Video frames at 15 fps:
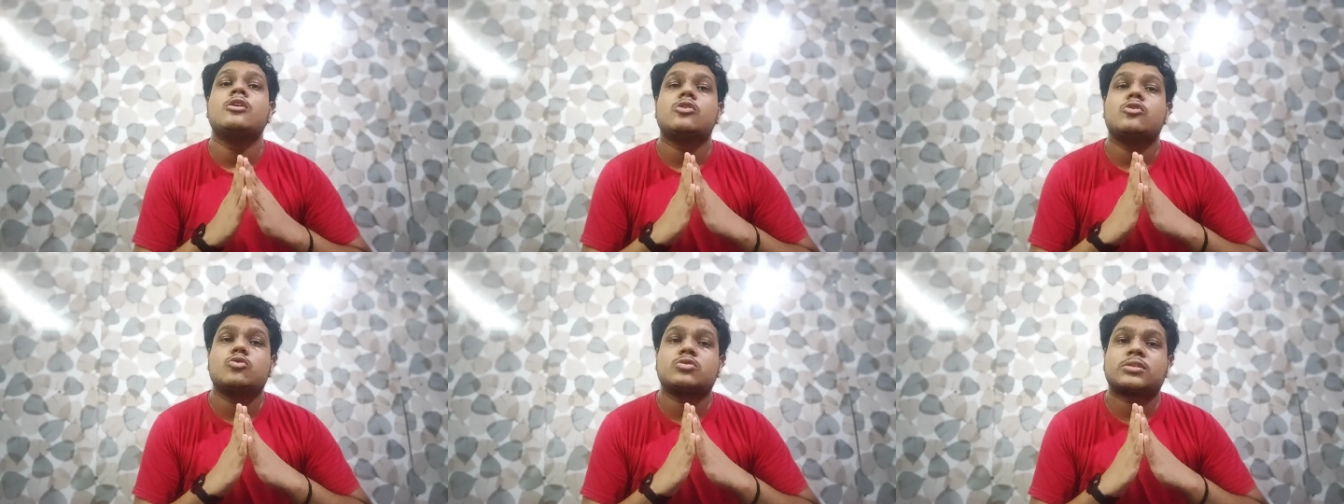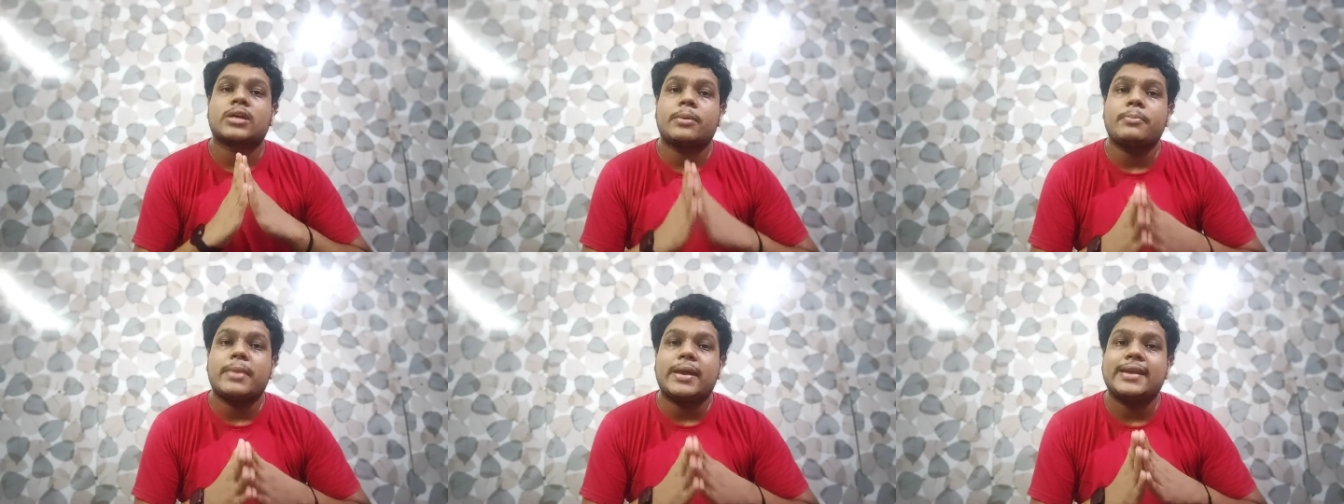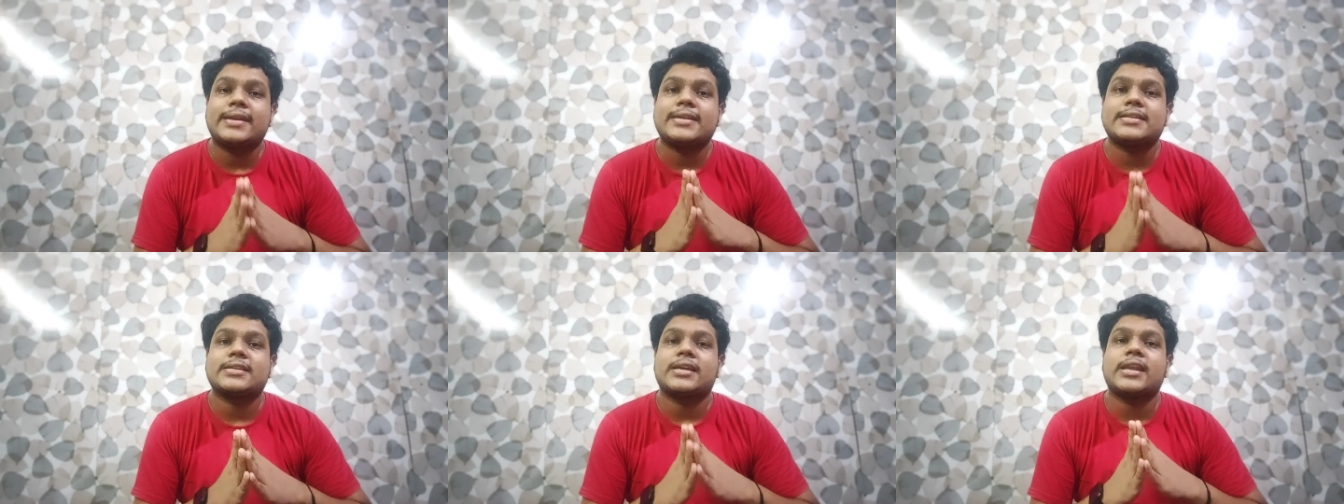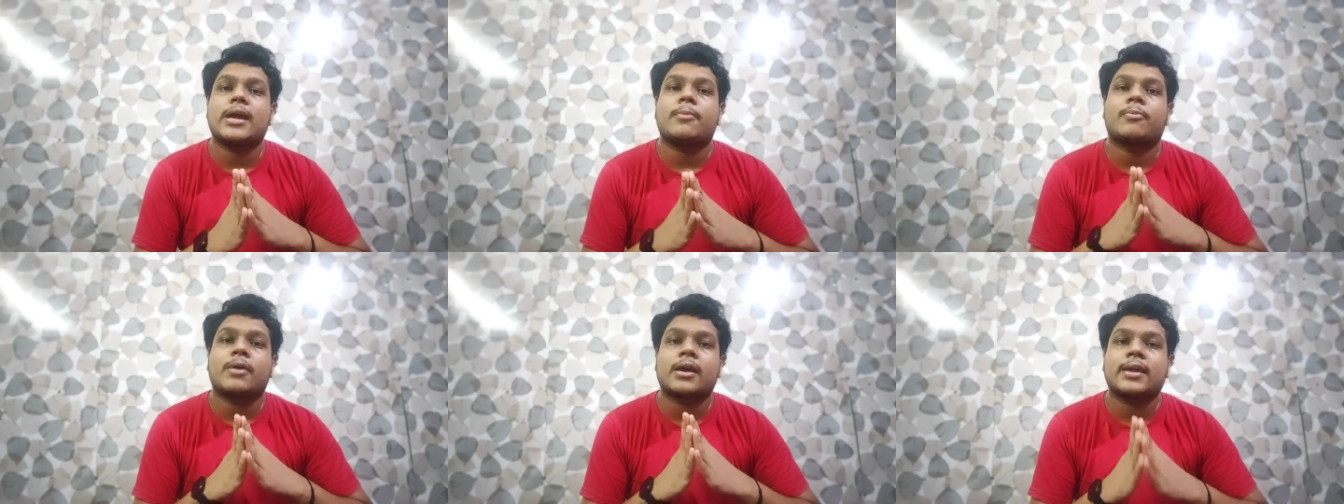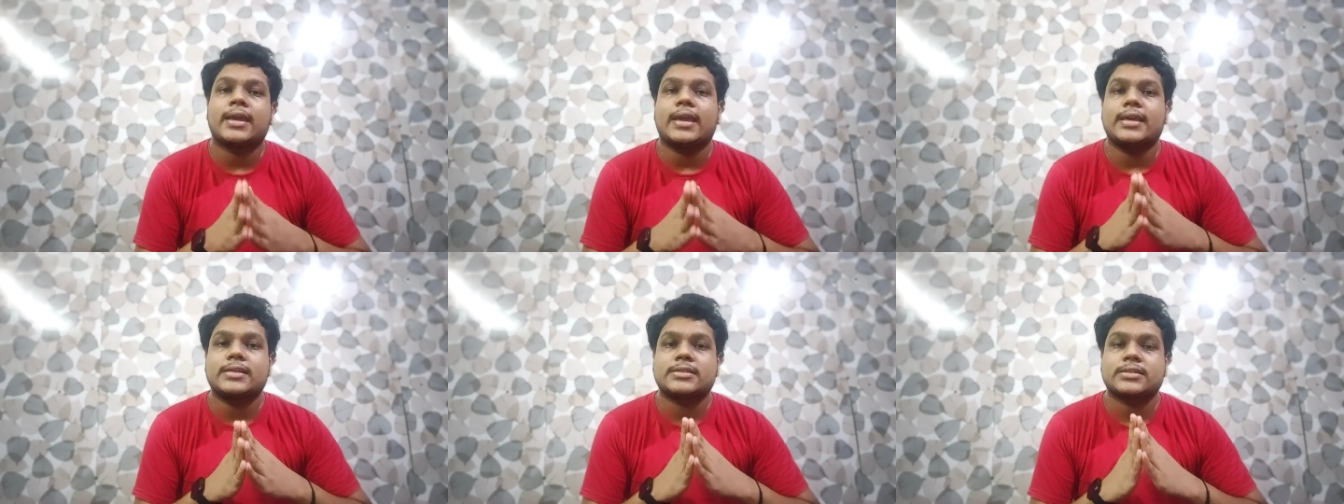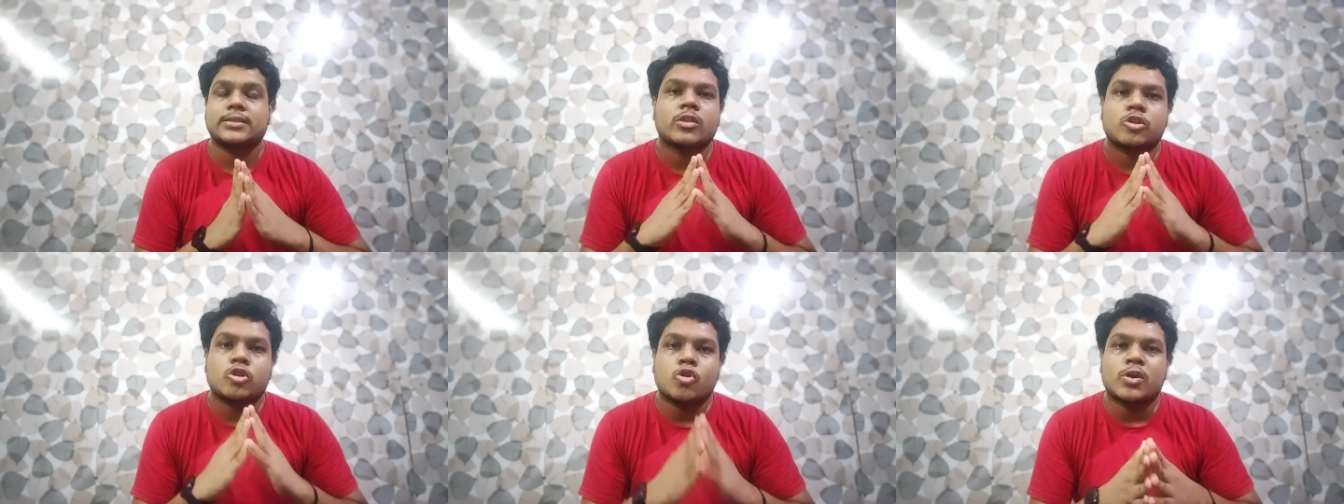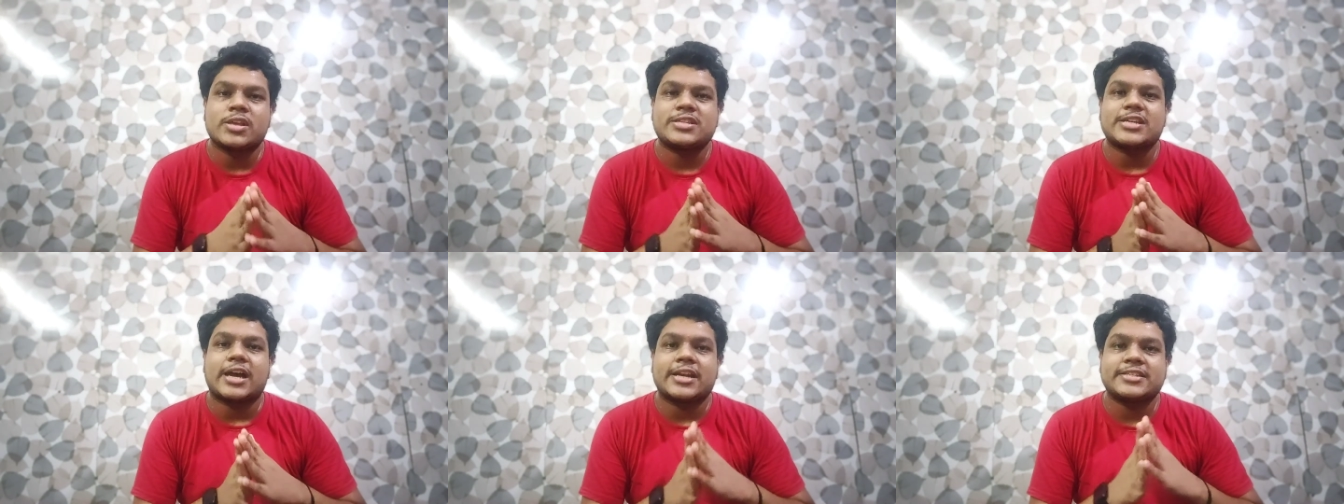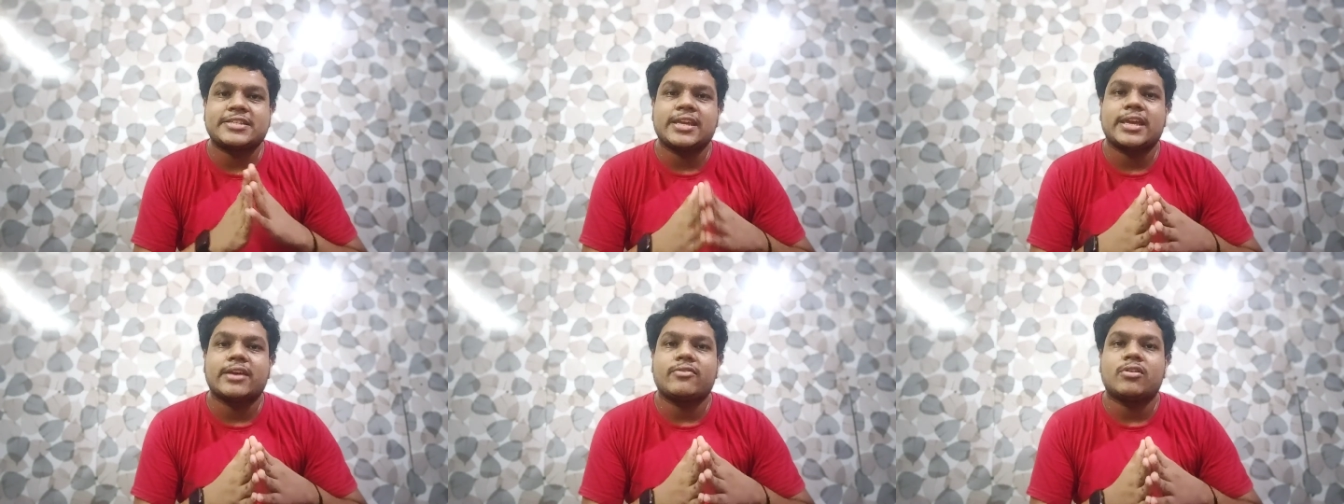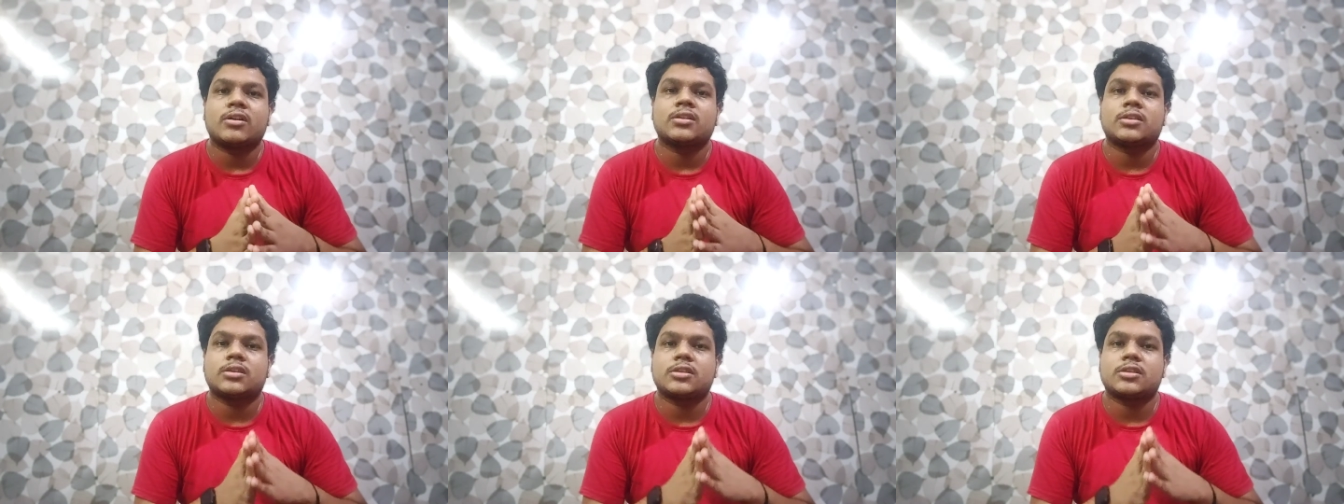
उसका मेन रीज़न है आपका केस क्योंकि चार्जिंग के वक्त